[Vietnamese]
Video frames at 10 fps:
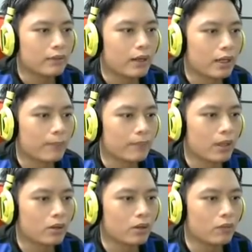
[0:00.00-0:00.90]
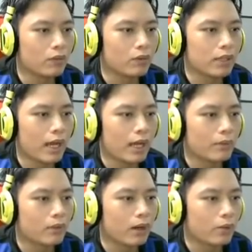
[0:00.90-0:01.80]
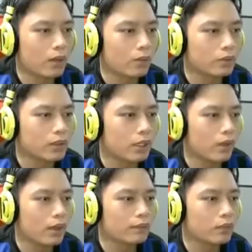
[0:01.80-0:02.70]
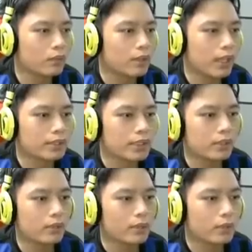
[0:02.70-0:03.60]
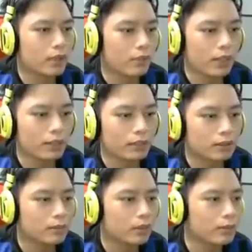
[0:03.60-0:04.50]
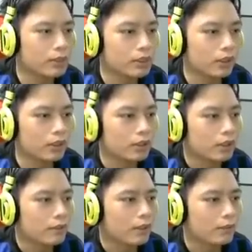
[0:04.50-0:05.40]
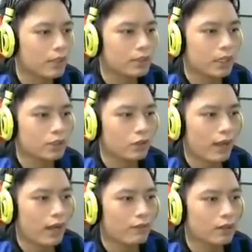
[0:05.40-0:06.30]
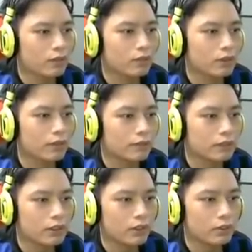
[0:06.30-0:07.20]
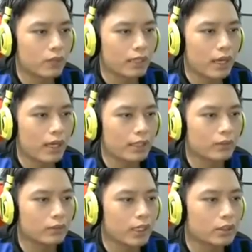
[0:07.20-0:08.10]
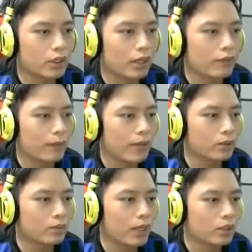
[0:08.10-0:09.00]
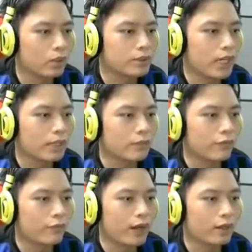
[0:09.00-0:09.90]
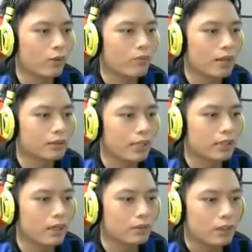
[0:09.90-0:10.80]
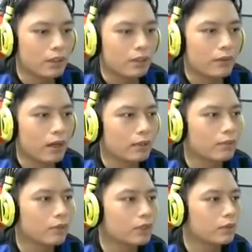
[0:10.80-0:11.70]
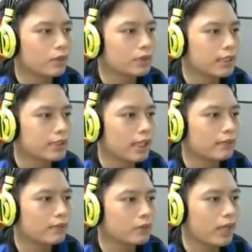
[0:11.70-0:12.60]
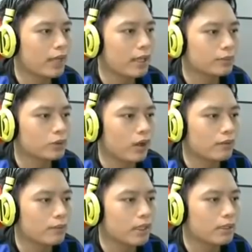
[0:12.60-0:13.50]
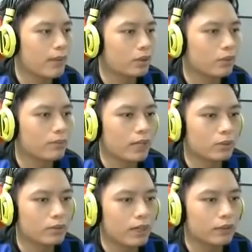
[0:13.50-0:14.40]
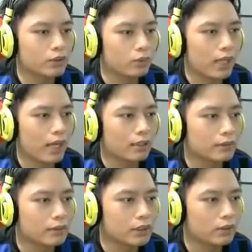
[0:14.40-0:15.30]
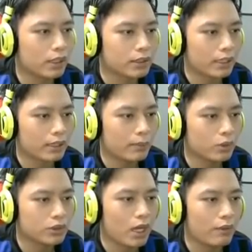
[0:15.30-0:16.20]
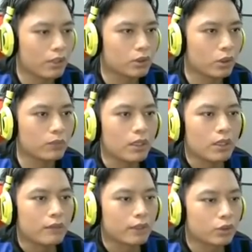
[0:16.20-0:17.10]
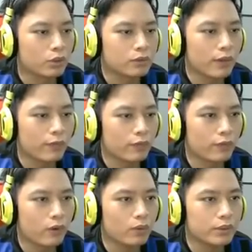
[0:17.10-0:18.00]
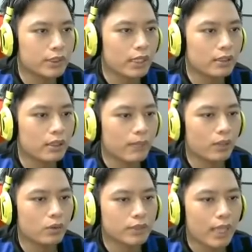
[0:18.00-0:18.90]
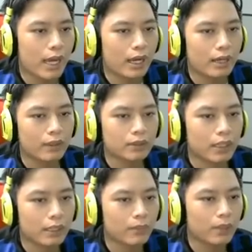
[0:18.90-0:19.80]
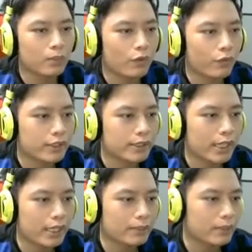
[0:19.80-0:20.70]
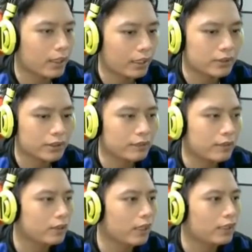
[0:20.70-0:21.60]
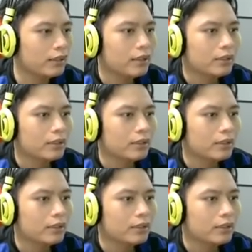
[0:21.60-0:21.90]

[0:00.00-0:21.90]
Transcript: và gặp nhau cùng với cùng ca một quả quang ulti luôn và cùng ca chết luôn một cái quát đến từ team một ở bên trên đồi và bây giờ là sổ vào và cung ca, xin lỗi dù đã hết ulti rồi và bà thùng có lẽ cũng chết một pha đóng băng thành công và một tình huống sẽ chết và Junat nằm xuống và bây giờ ba thùng ba thùng kia một súng đang một xin lỗi là Snack đang muốn sờ vào người súng và súng ra Forkun chết được Medusa và Snack bắt buộc phải chạy khi mà GS đã dí vào người